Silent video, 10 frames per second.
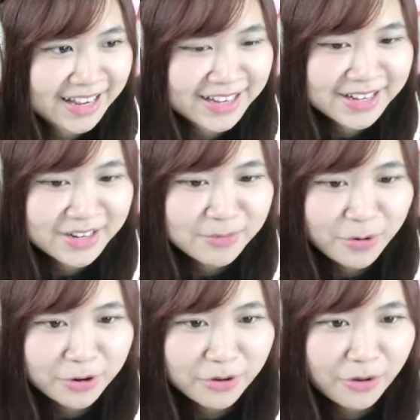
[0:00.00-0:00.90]
ยผ
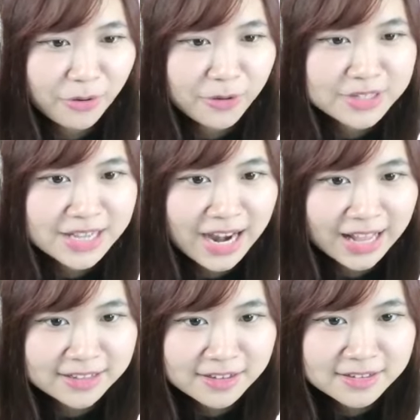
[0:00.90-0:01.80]
ลของคนฉลา
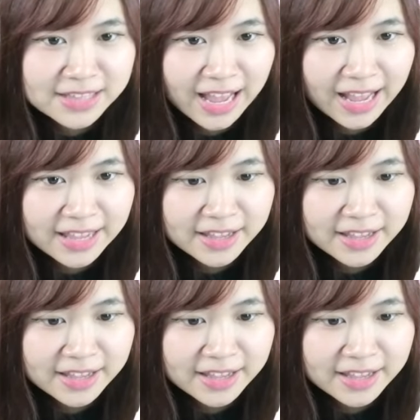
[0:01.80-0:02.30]
ดก็คือตาย